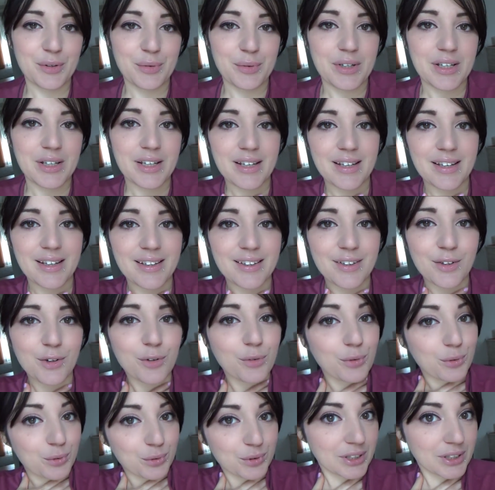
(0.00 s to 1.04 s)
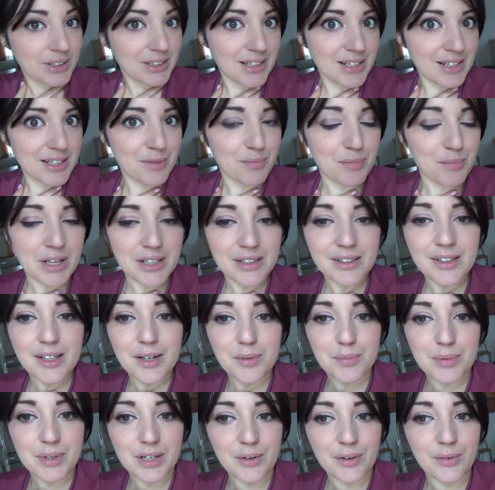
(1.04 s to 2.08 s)
quindi gliel'ho voluta
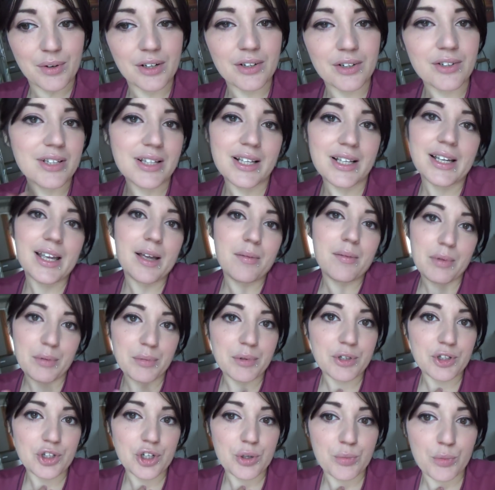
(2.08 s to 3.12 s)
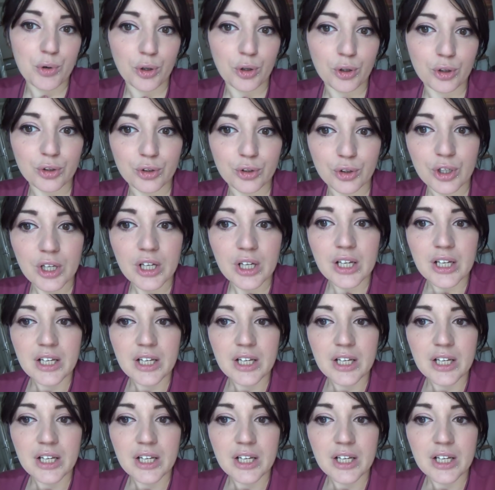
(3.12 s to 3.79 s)
trasmettere perché è una cosa che a me piace molto,